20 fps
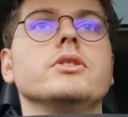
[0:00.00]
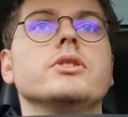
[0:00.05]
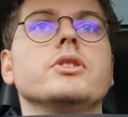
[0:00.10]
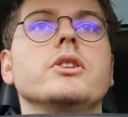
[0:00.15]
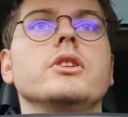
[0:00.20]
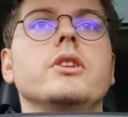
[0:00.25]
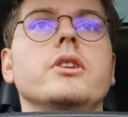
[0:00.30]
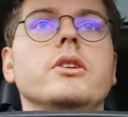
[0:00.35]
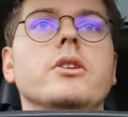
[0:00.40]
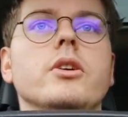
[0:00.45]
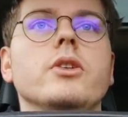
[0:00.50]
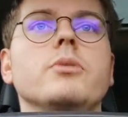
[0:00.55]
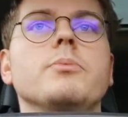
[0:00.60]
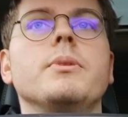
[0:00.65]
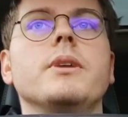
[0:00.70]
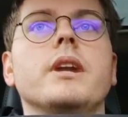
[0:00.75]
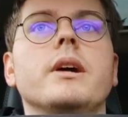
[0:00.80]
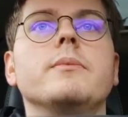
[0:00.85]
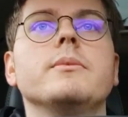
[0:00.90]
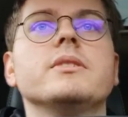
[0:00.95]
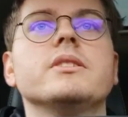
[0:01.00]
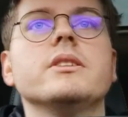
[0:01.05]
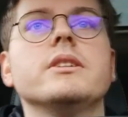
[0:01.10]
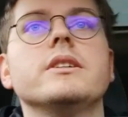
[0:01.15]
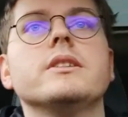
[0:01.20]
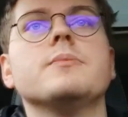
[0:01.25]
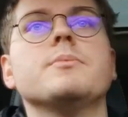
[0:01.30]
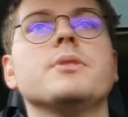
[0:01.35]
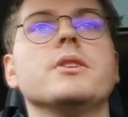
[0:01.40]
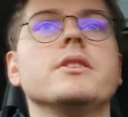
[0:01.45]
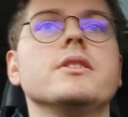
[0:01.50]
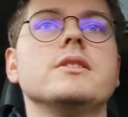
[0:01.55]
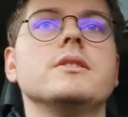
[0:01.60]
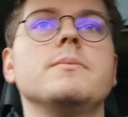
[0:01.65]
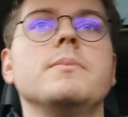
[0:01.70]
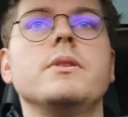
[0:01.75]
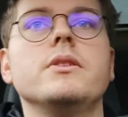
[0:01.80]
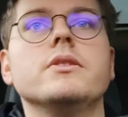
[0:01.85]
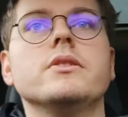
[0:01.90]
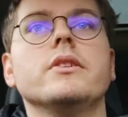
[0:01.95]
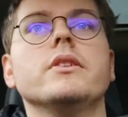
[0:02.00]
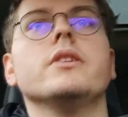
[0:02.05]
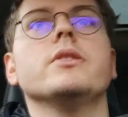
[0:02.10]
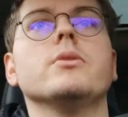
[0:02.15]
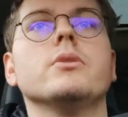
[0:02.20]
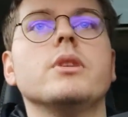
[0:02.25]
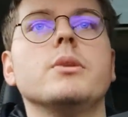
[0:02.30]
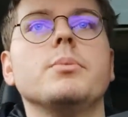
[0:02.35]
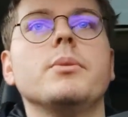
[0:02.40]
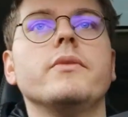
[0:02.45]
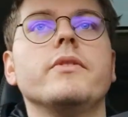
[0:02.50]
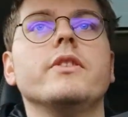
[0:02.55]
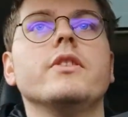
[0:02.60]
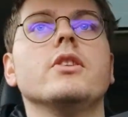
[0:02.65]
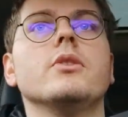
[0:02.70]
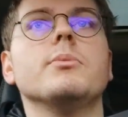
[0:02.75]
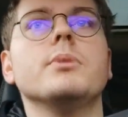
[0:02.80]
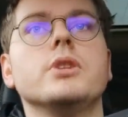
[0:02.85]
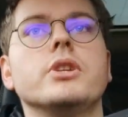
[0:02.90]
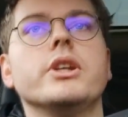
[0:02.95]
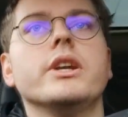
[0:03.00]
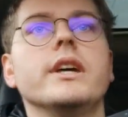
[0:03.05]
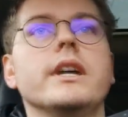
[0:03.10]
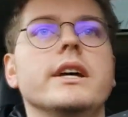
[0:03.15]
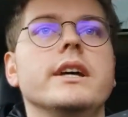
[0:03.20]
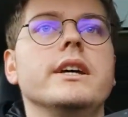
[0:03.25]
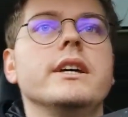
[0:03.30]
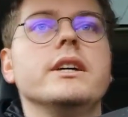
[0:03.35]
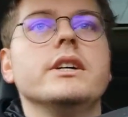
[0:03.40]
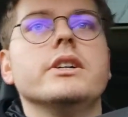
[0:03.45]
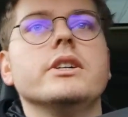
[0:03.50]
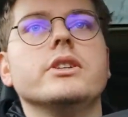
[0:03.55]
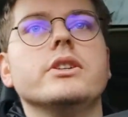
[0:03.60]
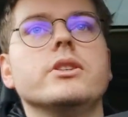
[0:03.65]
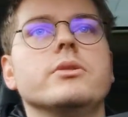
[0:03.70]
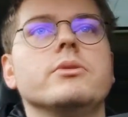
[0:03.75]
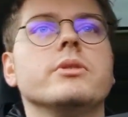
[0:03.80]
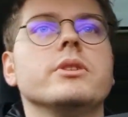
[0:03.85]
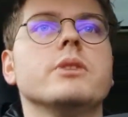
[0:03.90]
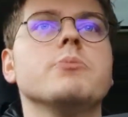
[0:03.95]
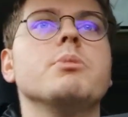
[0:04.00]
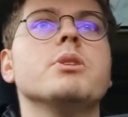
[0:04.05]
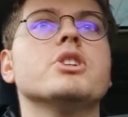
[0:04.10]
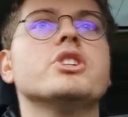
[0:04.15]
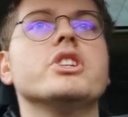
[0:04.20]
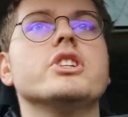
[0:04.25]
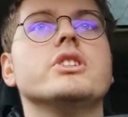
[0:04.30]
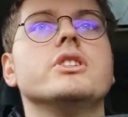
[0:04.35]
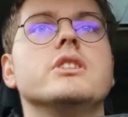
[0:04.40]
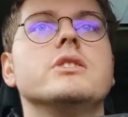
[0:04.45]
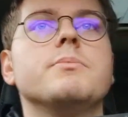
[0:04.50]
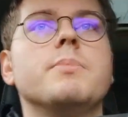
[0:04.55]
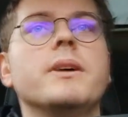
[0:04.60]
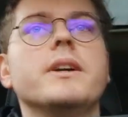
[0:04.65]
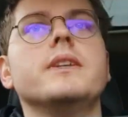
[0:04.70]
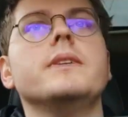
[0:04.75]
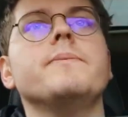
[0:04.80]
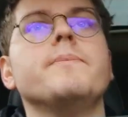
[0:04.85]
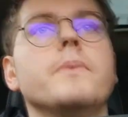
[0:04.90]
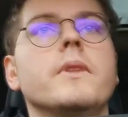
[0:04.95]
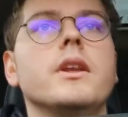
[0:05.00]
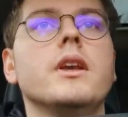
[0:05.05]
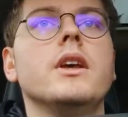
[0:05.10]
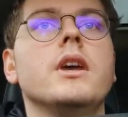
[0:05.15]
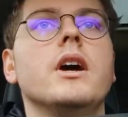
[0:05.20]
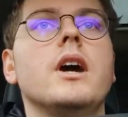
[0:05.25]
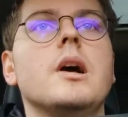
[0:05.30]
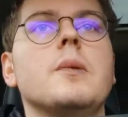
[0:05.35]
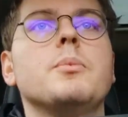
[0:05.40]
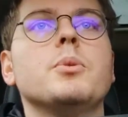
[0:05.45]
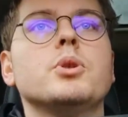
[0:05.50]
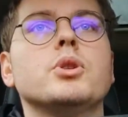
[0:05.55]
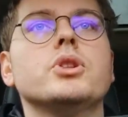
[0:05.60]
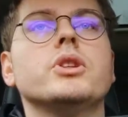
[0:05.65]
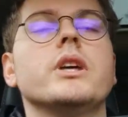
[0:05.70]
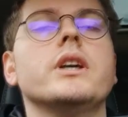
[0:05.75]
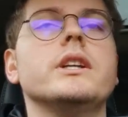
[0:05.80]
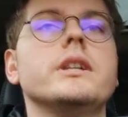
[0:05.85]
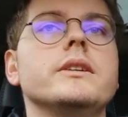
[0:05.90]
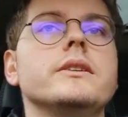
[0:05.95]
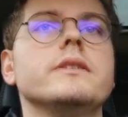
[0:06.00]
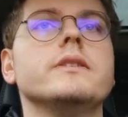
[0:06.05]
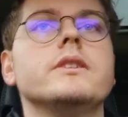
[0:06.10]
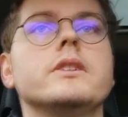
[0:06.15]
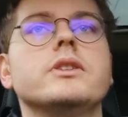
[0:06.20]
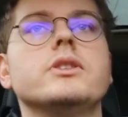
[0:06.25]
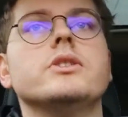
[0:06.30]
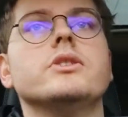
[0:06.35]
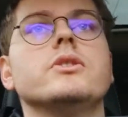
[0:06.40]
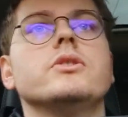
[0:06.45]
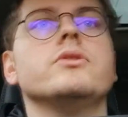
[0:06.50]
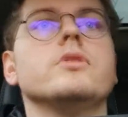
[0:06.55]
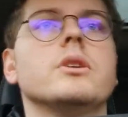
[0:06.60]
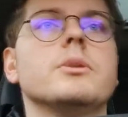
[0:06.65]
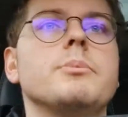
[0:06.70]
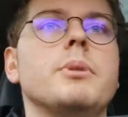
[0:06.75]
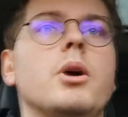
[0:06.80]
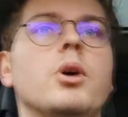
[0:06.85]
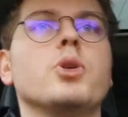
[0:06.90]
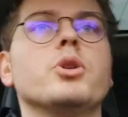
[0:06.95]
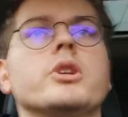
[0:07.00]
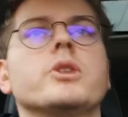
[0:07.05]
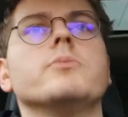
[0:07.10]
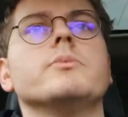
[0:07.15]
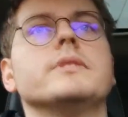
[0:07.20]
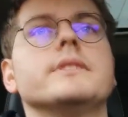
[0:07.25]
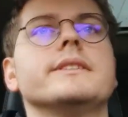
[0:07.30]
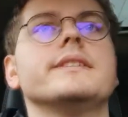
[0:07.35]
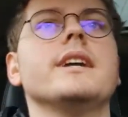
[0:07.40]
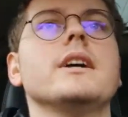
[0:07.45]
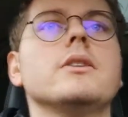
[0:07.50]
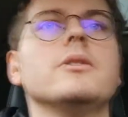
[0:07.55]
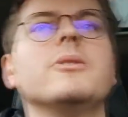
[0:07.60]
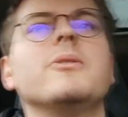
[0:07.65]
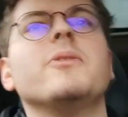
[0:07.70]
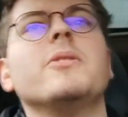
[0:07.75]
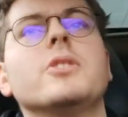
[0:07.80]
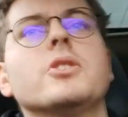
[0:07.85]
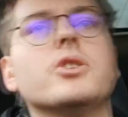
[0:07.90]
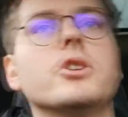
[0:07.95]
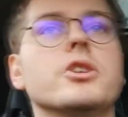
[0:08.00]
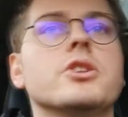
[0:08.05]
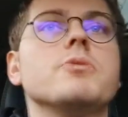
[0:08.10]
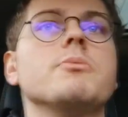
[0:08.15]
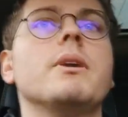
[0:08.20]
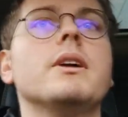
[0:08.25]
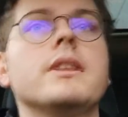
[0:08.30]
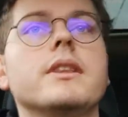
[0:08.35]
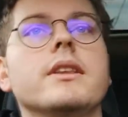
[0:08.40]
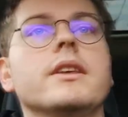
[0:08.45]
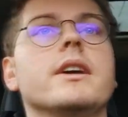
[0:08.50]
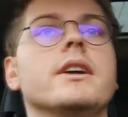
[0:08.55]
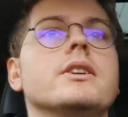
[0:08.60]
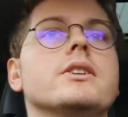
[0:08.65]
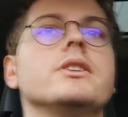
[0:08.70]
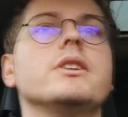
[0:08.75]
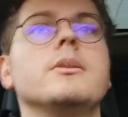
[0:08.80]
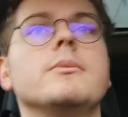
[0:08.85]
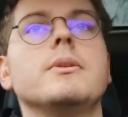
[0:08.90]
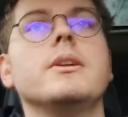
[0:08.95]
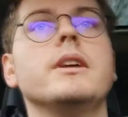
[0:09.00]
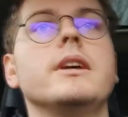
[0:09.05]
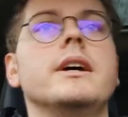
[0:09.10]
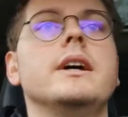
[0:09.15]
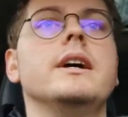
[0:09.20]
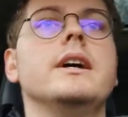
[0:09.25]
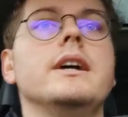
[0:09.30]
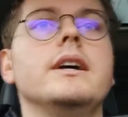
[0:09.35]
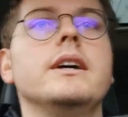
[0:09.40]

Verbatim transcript: czyli odbieramy sobie sprzęt z Brizona, tutaj powinno być e, chyba 6 display albo 4, chyba 8 staków i 6 mat, jak się nie mylę